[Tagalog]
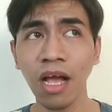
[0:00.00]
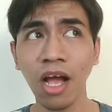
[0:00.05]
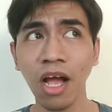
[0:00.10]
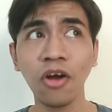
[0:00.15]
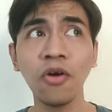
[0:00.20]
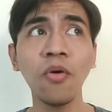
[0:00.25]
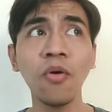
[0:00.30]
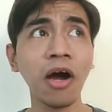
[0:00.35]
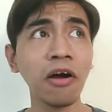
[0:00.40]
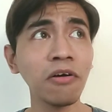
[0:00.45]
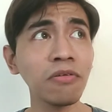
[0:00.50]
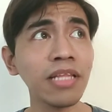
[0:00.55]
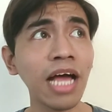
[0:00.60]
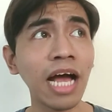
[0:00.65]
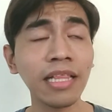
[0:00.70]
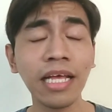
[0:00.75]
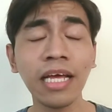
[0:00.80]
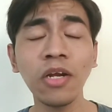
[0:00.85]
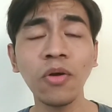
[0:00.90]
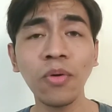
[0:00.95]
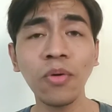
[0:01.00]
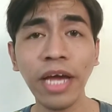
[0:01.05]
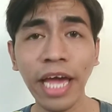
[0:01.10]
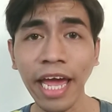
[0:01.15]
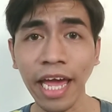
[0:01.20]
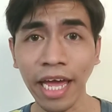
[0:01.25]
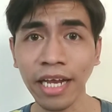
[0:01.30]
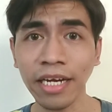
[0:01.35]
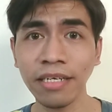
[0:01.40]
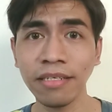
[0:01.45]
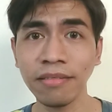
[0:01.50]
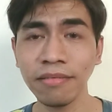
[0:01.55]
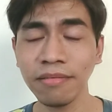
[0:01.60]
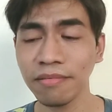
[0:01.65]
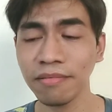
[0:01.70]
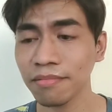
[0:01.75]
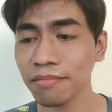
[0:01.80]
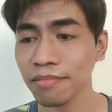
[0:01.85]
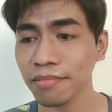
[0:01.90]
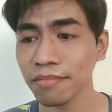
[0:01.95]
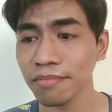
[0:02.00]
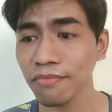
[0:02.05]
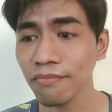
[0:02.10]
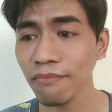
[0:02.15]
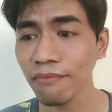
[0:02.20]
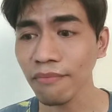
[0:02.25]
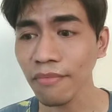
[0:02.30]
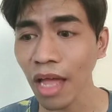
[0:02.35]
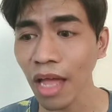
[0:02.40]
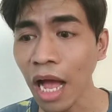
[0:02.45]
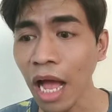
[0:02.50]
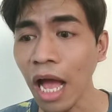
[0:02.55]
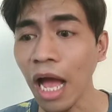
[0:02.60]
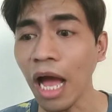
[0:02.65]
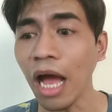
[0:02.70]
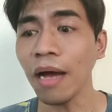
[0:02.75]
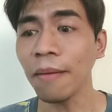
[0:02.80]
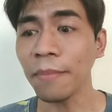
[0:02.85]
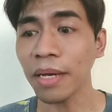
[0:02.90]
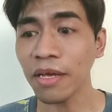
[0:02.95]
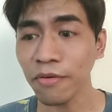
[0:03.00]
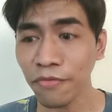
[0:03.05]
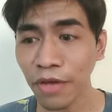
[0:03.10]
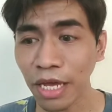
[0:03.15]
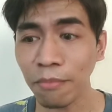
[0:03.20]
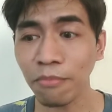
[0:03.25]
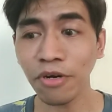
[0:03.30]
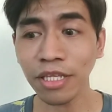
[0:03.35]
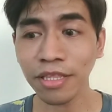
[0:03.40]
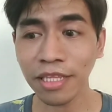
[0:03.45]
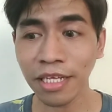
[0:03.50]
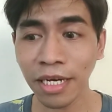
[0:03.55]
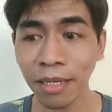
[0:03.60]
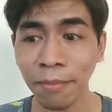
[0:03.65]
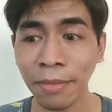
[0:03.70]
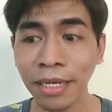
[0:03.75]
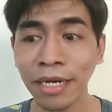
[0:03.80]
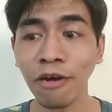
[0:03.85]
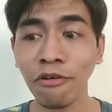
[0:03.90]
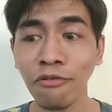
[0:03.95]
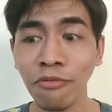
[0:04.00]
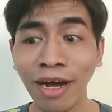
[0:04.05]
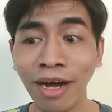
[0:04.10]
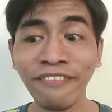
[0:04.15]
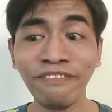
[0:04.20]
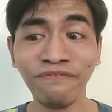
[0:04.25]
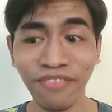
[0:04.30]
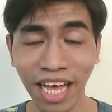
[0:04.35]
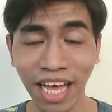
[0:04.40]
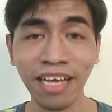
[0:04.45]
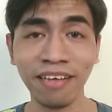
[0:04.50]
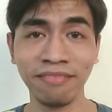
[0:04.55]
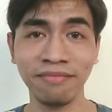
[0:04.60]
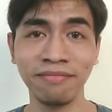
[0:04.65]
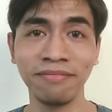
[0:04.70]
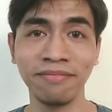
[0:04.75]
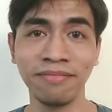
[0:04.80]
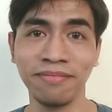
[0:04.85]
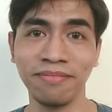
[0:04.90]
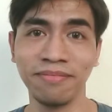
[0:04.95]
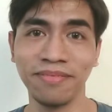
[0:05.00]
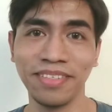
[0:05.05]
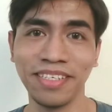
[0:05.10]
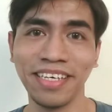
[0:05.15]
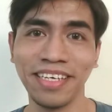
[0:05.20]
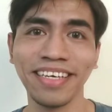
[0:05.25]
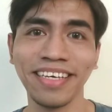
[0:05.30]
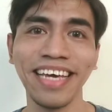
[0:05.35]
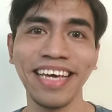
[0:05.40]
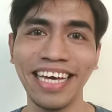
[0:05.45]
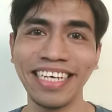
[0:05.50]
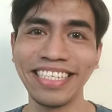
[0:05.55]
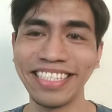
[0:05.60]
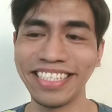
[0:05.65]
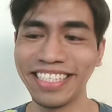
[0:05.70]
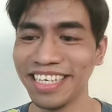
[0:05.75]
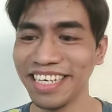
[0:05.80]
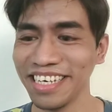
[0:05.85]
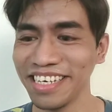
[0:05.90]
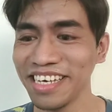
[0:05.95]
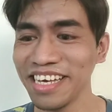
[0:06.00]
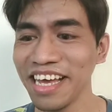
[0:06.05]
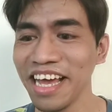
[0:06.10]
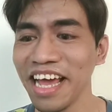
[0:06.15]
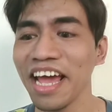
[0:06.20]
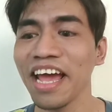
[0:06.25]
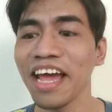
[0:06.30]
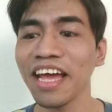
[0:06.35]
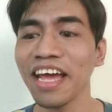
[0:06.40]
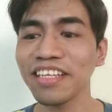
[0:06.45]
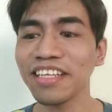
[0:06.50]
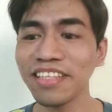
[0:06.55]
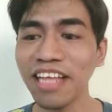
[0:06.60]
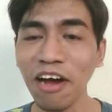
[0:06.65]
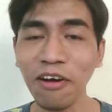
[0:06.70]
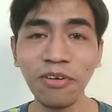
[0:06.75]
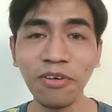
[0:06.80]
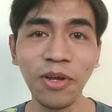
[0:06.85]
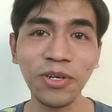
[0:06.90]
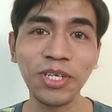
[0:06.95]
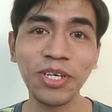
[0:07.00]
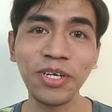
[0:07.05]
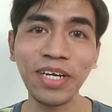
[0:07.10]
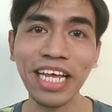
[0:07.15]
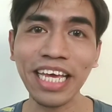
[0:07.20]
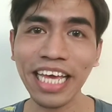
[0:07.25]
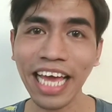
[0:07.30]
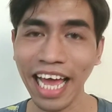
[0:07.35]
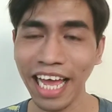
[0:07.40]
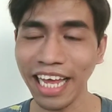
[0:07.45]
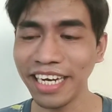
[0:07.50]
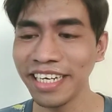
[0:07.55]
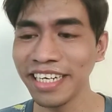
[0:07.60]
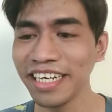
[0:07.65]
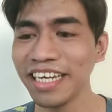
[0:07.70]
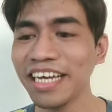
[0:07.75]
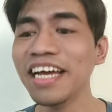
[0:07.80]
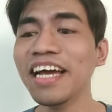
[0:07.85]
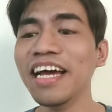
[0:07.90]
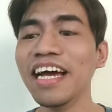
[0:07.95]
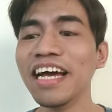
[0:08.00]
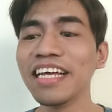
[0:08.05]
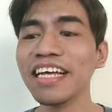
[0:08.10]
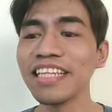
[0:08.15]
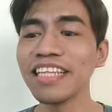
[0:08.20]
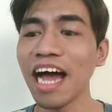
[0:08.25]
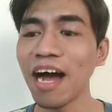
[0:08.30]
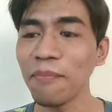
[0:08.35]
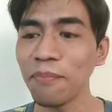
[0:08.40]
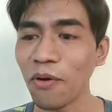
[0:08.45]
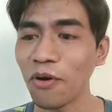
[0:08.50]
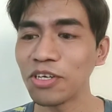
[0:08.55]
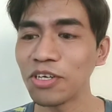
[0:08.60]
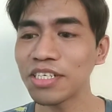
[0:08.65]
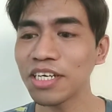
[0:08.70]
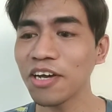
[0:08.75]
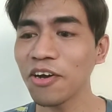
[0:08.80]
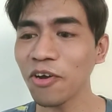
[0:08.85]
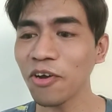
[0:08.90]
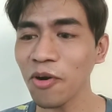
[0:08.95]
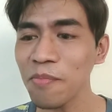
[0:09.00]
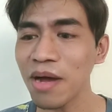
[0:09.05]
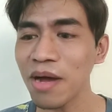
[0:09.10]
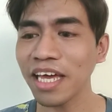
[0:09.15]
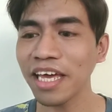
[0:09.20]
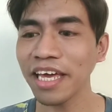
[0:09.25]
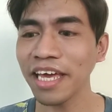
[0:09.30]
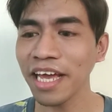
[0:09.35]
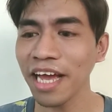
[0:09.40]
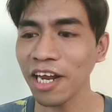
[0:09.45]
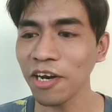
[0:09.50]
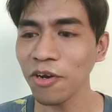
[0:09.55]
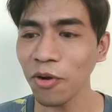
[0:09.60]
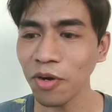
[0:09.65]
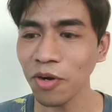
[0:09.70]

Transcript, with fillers: kung akong tatanungin, may favorite na naman akong kanta. Yes. Ida-download ko na yan. Tapos, siguro magiging ano ko